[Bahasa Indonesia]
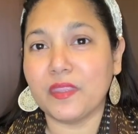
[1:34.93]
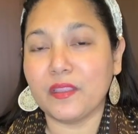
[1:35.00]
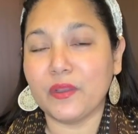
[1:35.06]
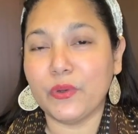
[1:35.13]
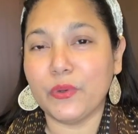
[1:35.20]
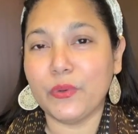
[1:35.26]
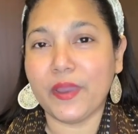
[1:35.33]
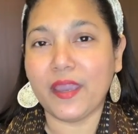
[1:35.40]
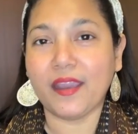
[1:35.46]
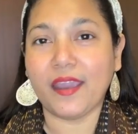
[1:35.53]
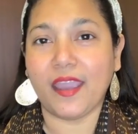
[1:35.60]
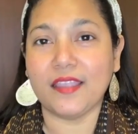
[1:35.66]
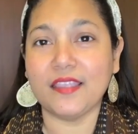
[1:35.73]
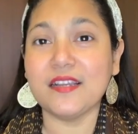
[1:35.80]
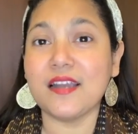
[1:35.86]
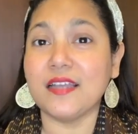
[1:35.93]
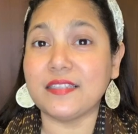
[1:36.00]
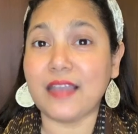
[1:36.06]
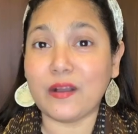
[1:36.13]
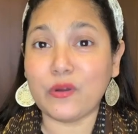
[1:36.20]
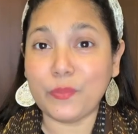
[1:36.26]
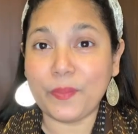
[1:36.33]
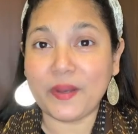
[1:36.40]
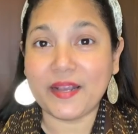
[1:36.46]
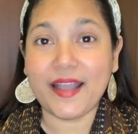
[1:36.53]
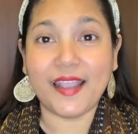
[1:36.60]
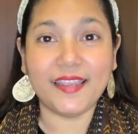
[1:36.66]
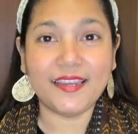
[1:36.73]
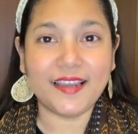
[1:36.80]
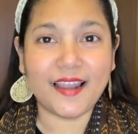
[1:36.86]
gue kayaknya nggak sanggup pegang
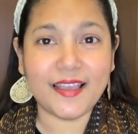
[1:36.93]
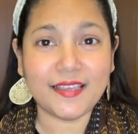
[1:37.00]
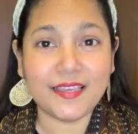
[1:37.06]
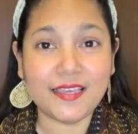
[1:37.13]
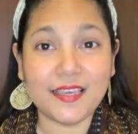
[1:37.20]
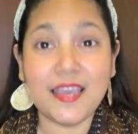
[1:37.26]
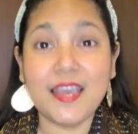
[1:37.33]
ini lagi.